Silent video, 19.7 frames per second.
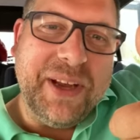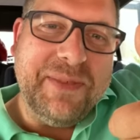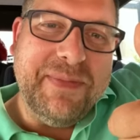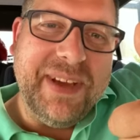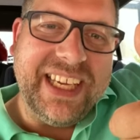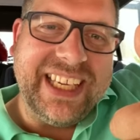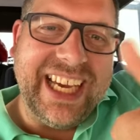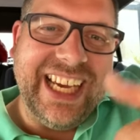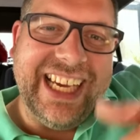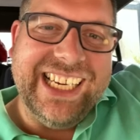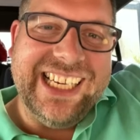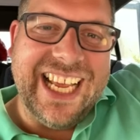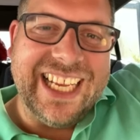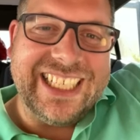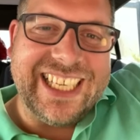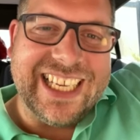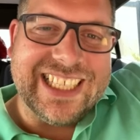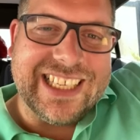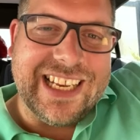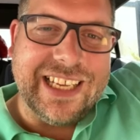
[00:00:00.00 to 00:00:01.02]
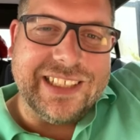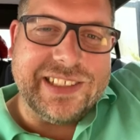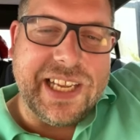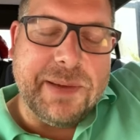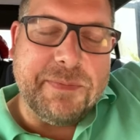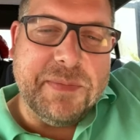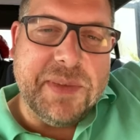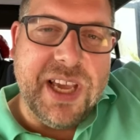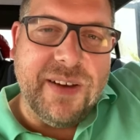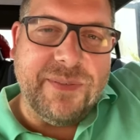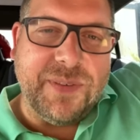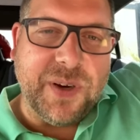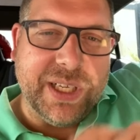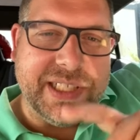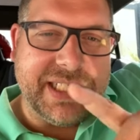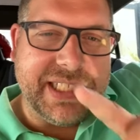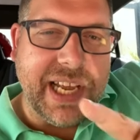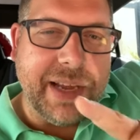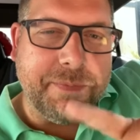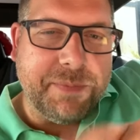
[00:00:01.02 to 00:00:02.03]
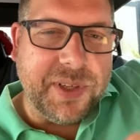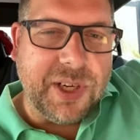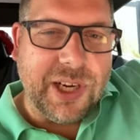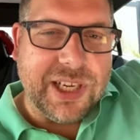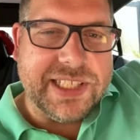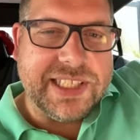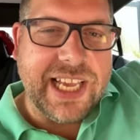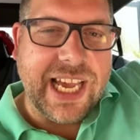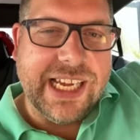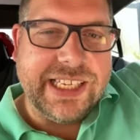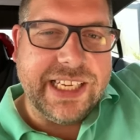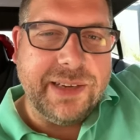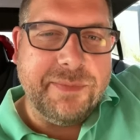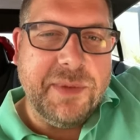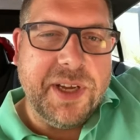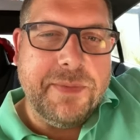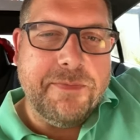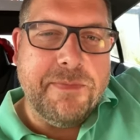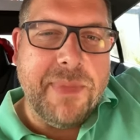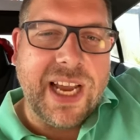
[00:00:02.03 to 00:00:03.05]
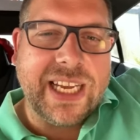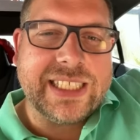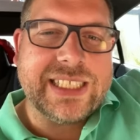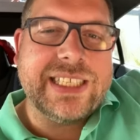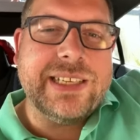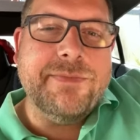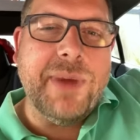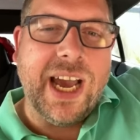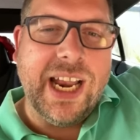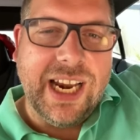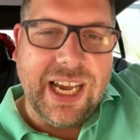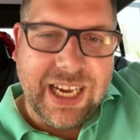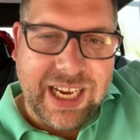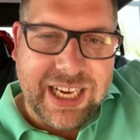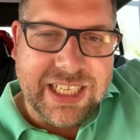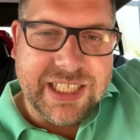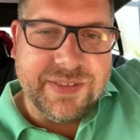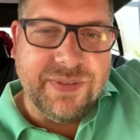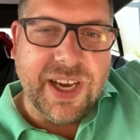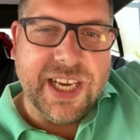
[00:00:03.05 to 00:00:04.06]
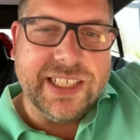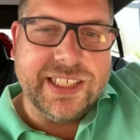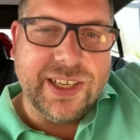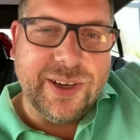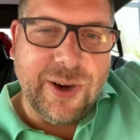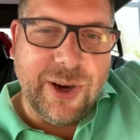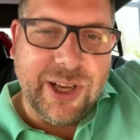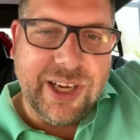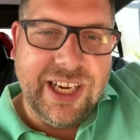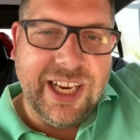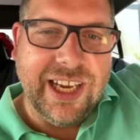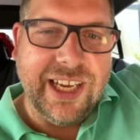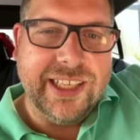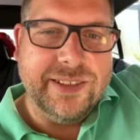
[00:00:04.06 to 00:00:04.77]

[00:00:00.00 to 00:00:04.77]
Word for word: Michael, der Tesla Teppen hier von Teppen Consulting mit maximaler Reichweite online.